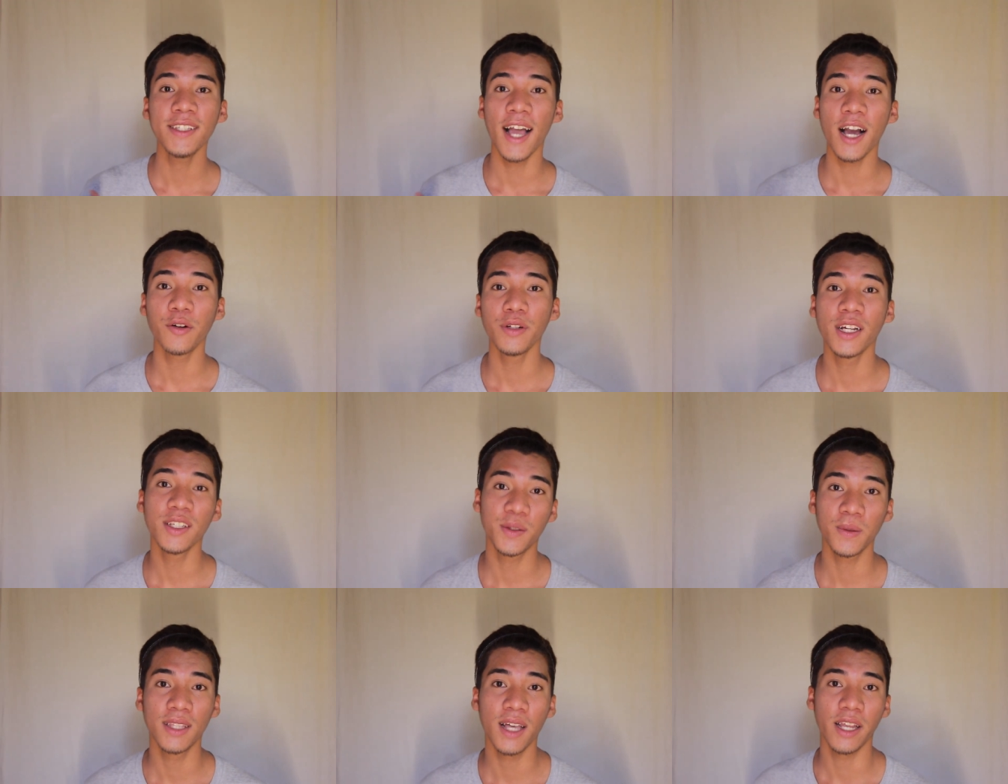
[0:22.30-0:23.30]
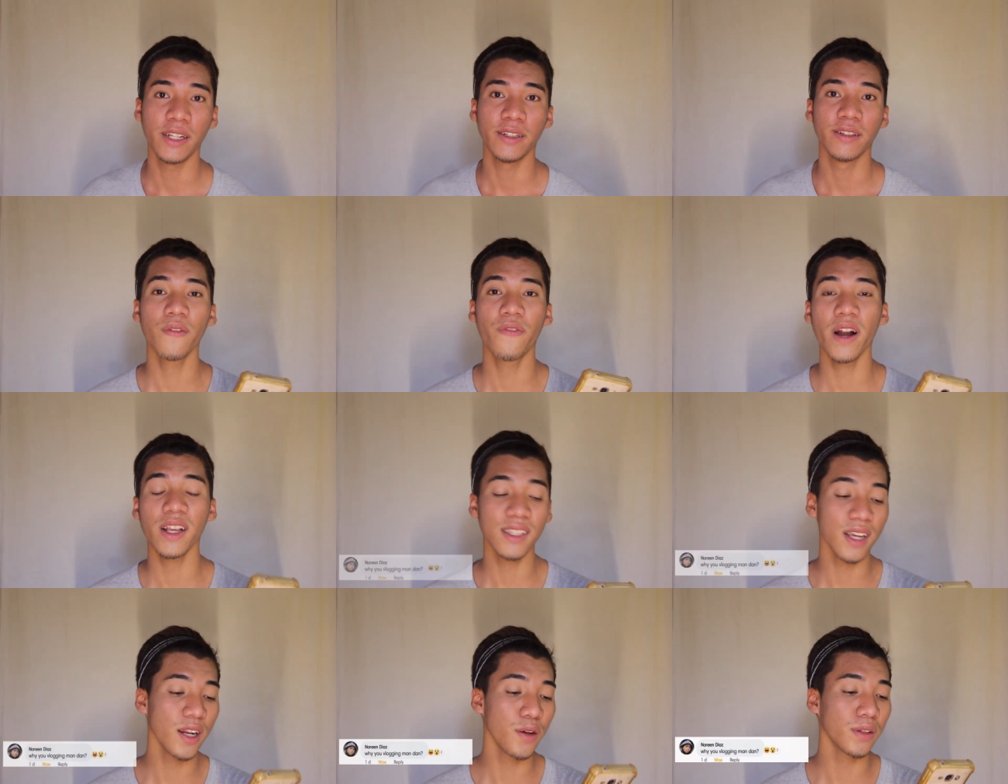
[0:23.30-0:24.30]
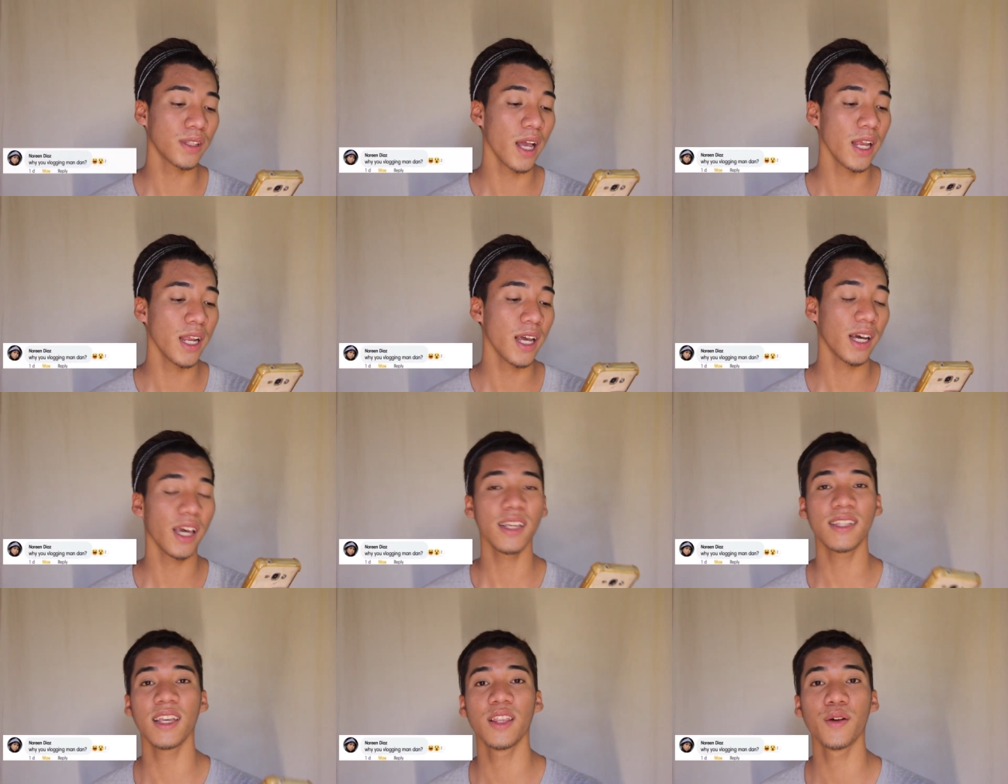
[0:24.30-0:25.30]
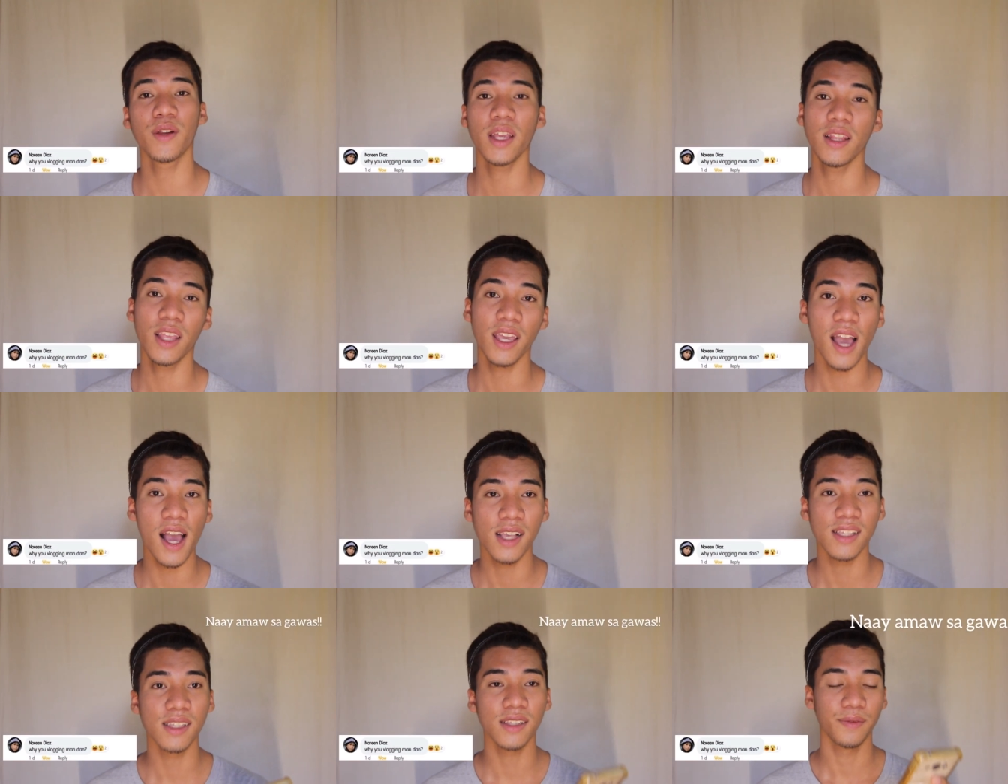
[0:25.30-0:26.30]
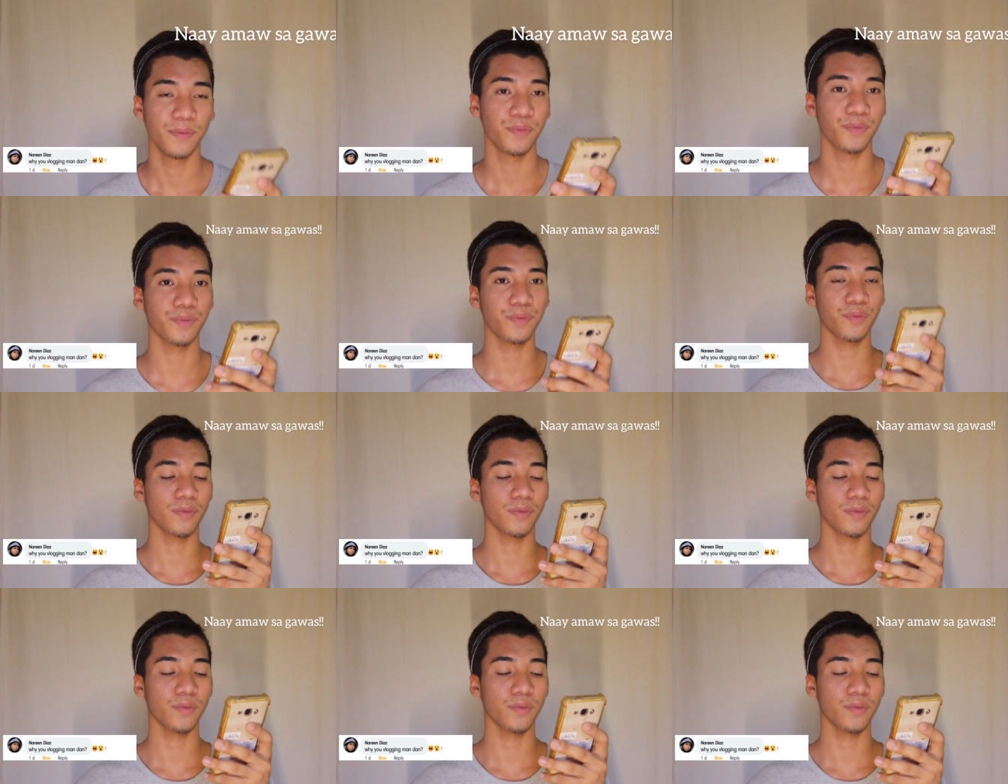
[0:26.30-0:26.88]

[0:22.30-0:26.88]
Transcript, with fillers: ako ng sugdan. First nga nung tana kay si Noreen Diaz. What?